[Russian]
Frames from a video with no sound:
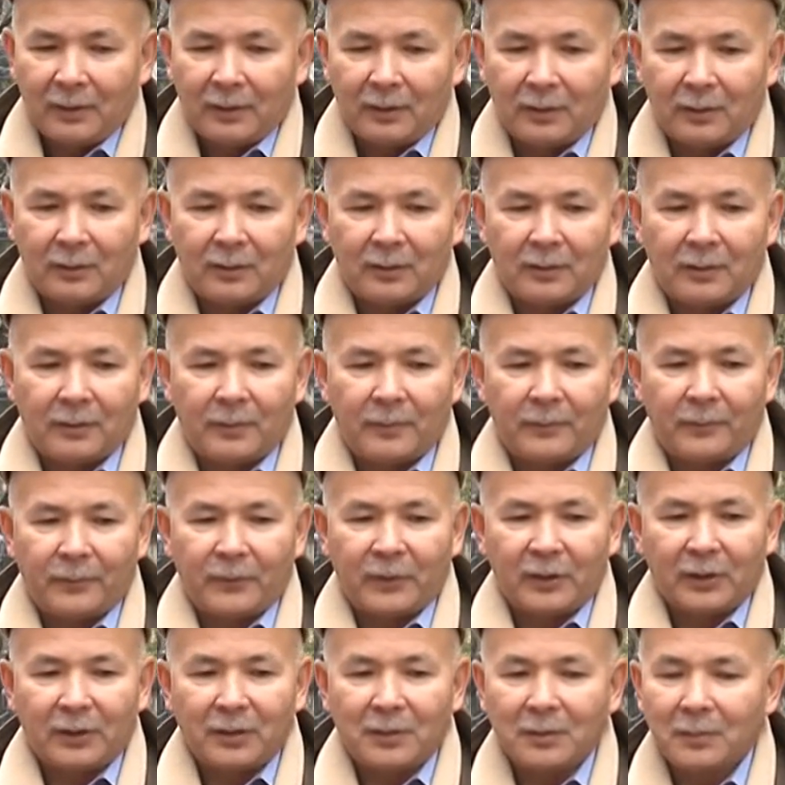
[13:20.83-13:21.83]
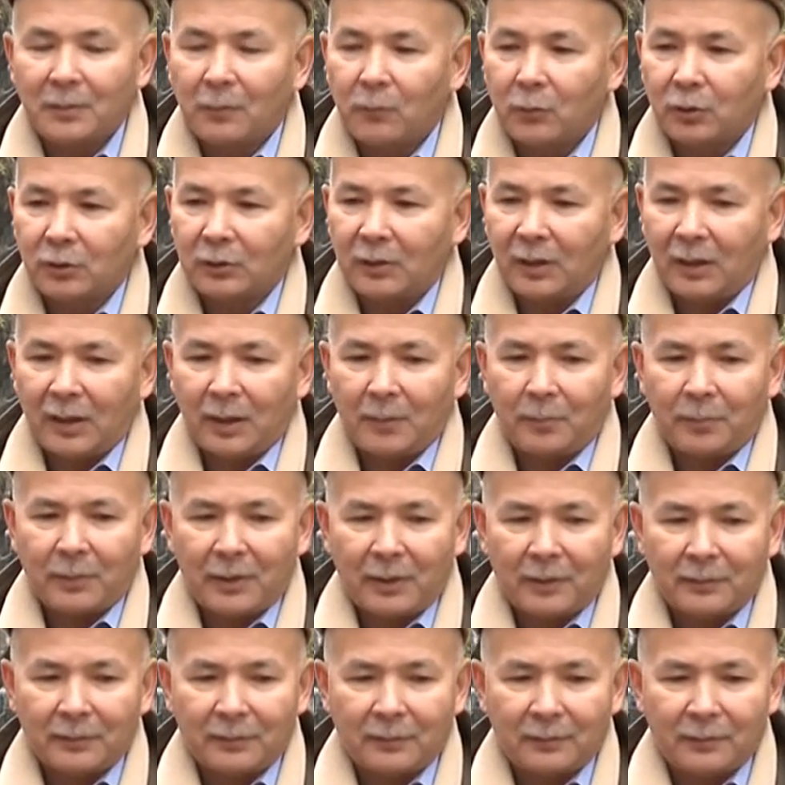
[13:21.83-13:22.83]
Эм, терроризм можно
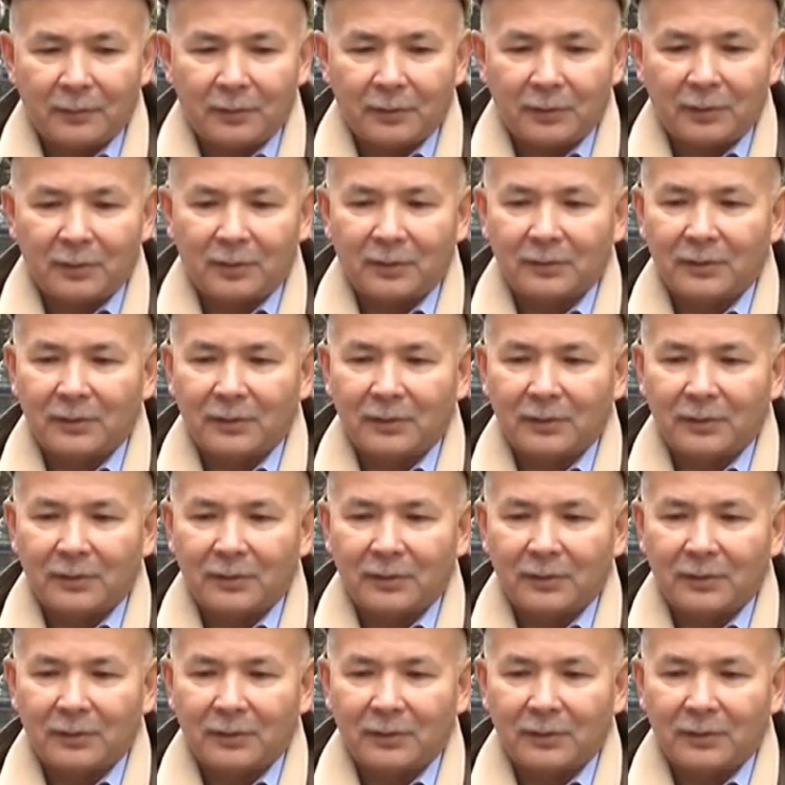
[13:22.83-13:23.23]
оправдывать,